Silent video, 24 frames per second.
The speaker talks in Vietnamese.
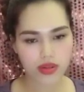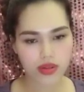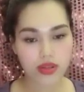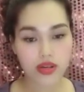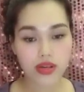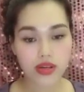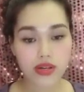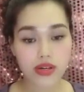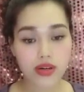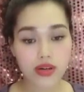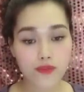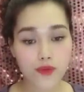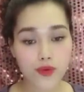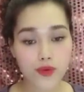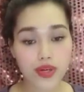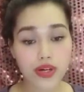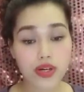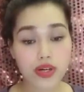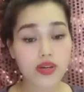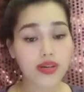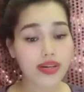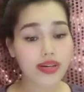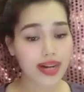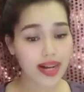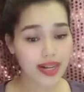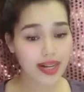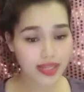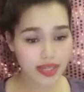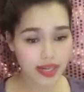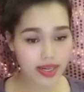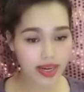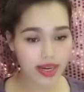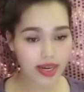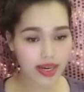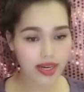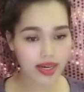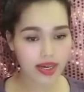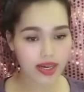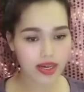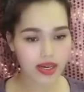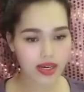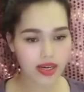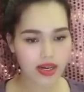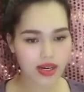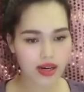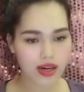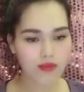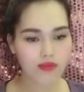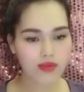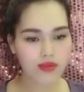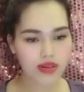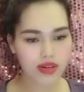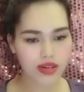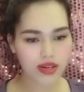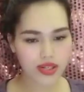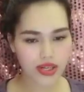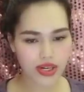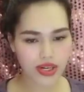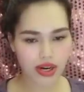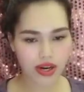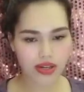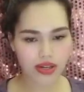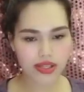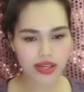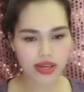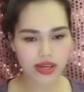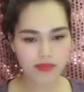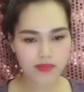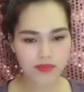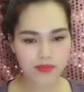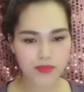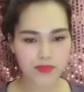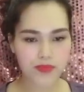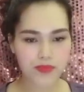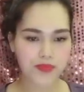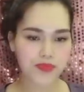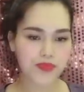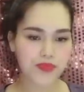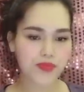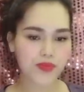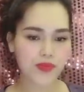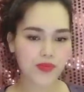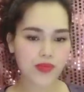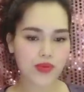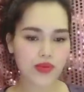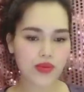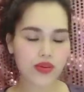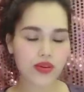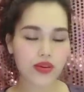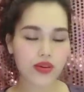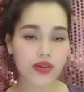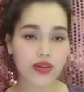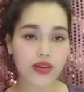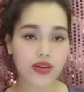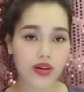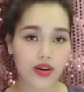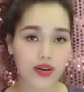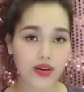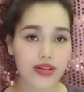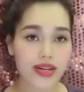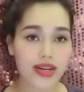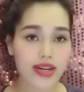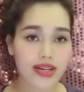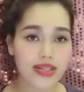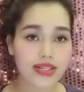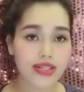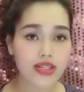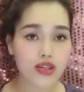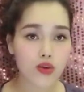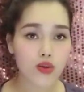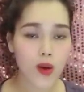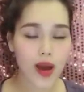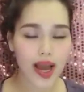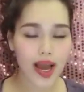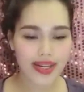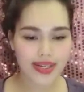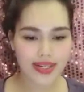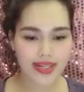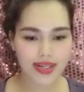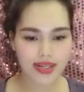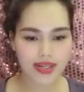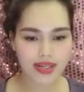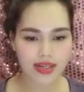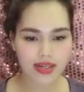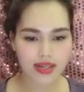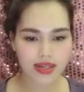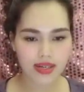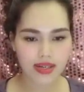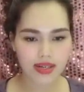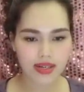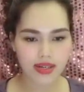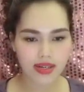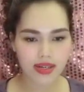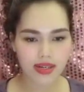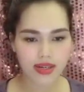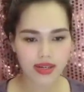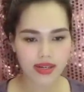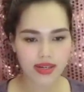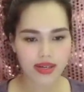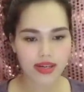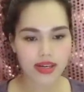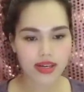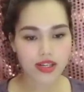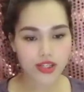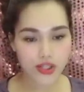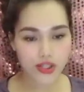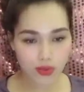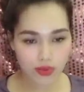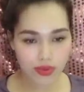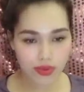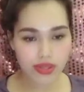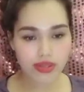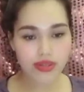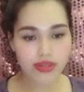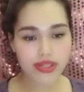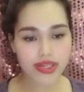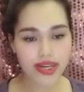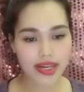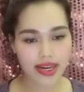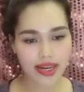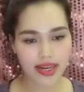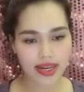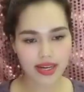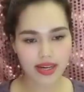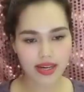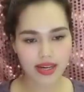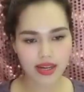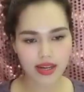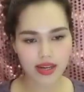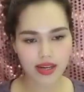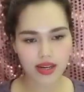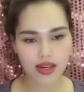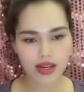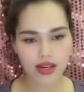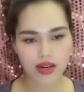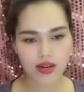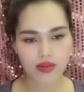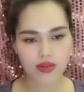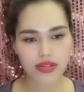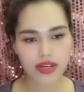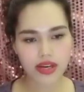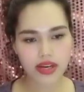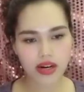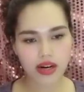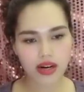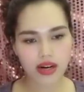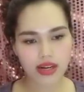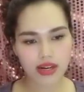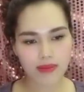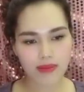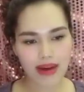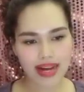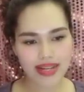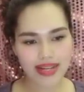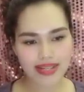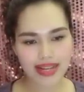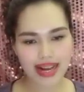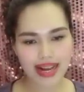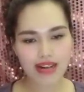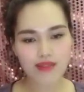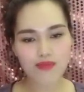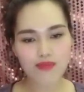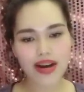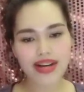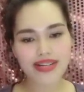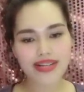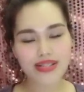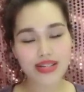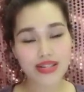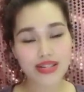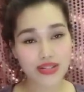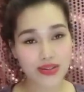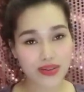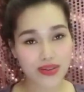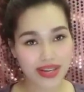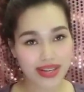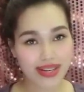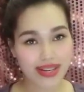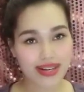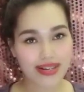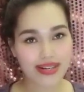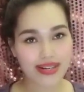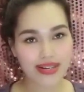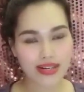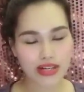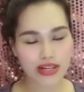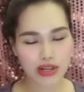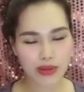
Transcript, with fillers: Nhìn người phụ nữ còn khá trẻ, ông cười rồi nói tiếp. Còn đây là chị Loan, kiến trúc sư trẻ, có thể gọi là bà xã của anh được rồi đấy nhở?